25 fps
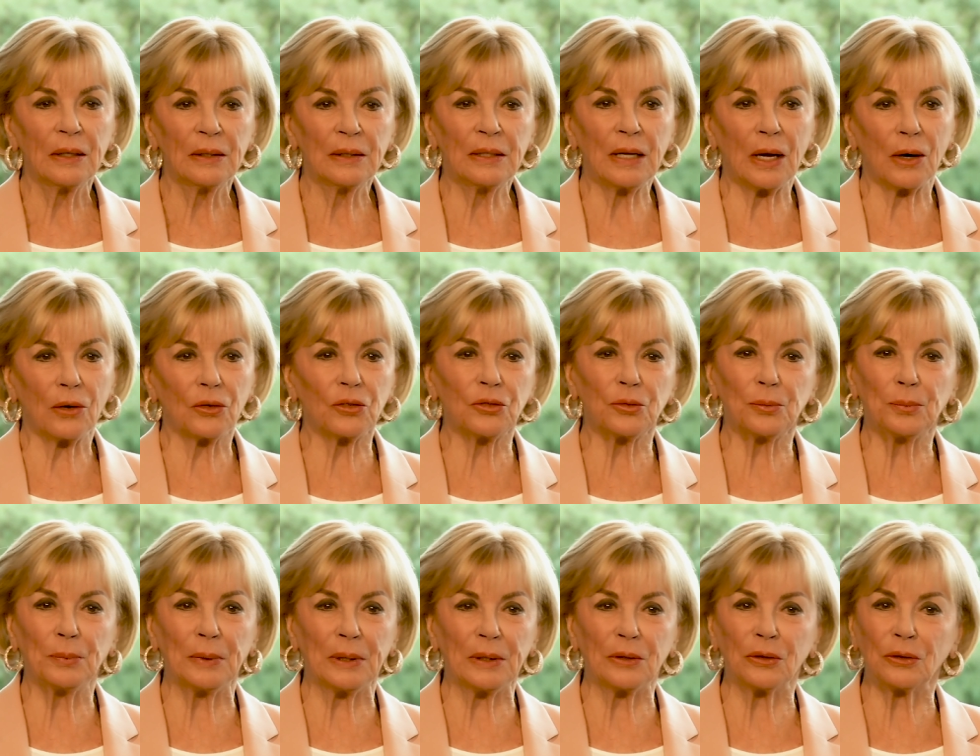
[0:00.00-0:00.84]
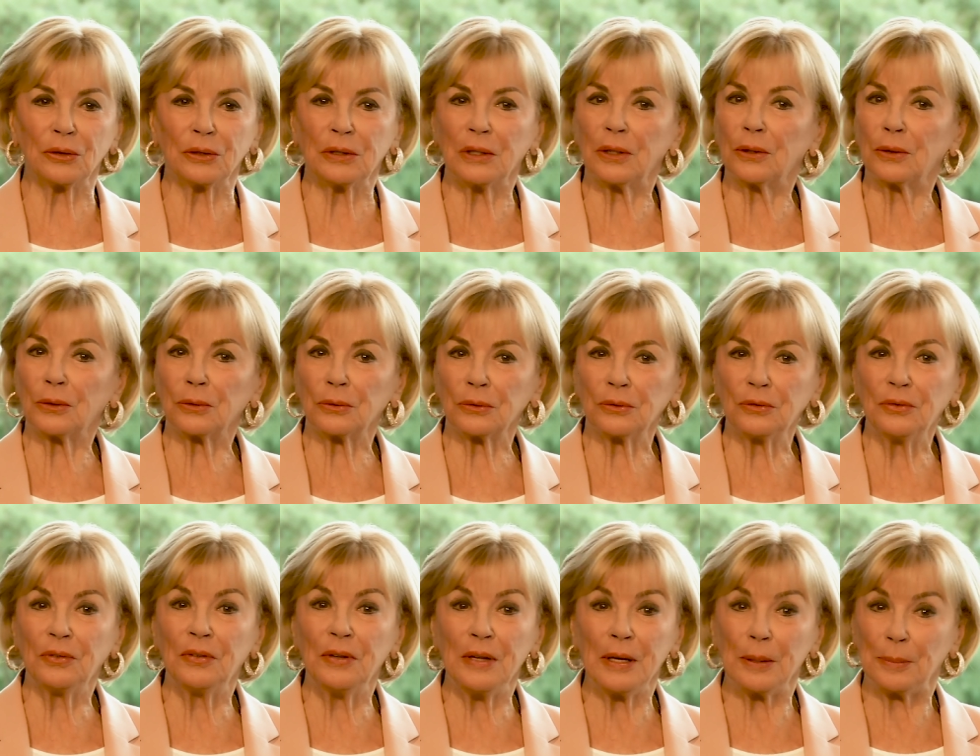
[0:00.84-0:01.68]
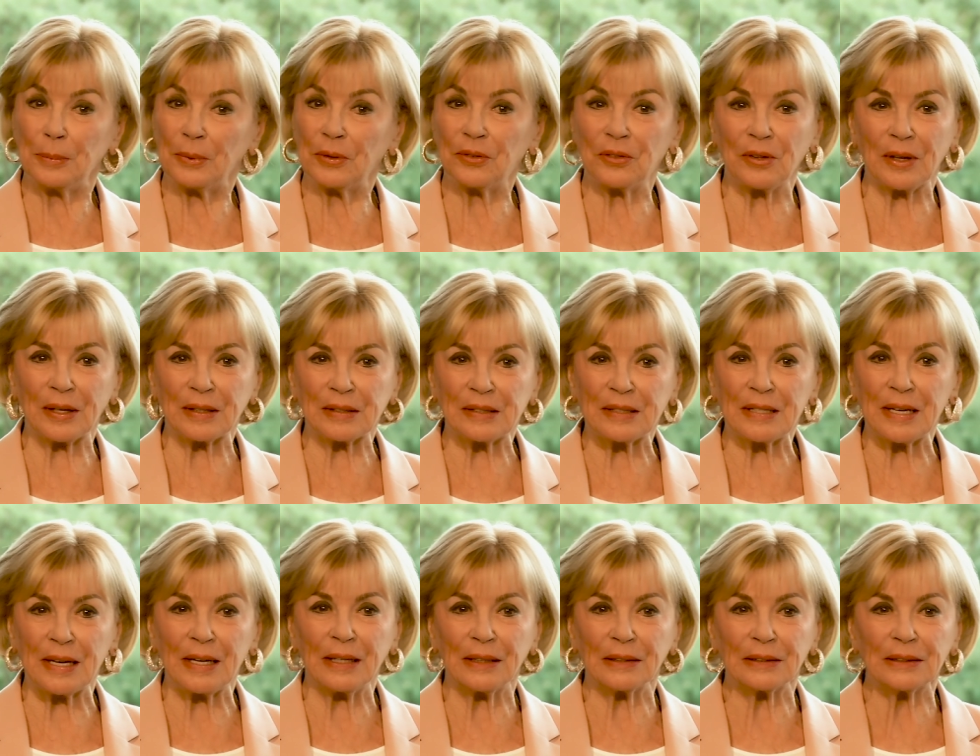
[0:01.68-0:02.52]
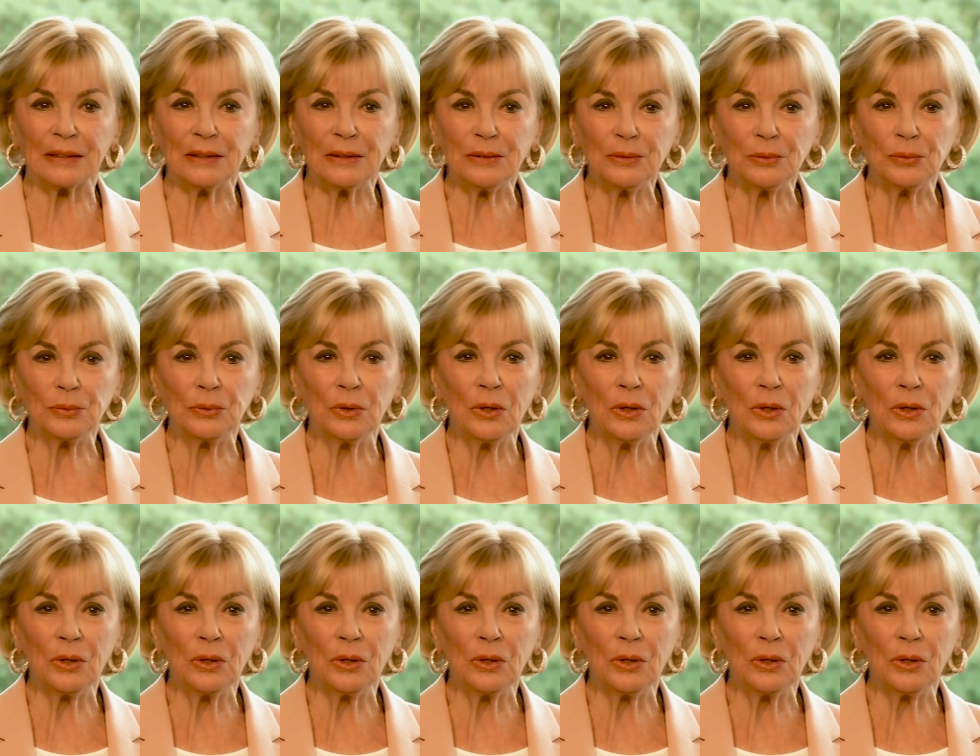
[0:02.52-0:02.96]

Die Ausbildung dauert vier bis sechs Jahre.